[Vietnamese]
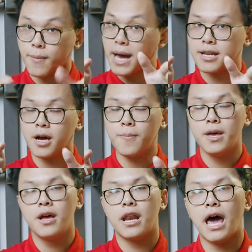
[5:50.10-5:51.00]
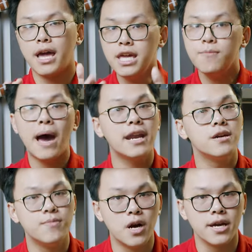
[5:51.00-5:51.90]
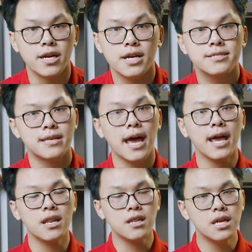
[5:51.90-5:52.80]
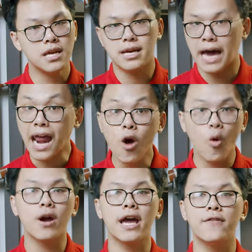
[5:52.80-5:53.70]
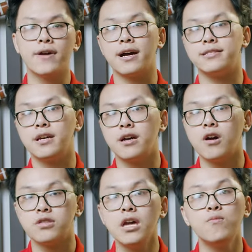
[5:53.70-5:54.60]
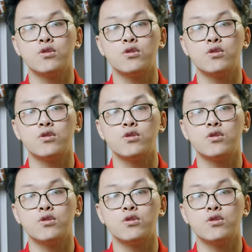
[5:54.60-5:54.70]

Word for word: với bạn nhá là i3 đời 10 sẽ đi khá là ok với cả chiếc GTX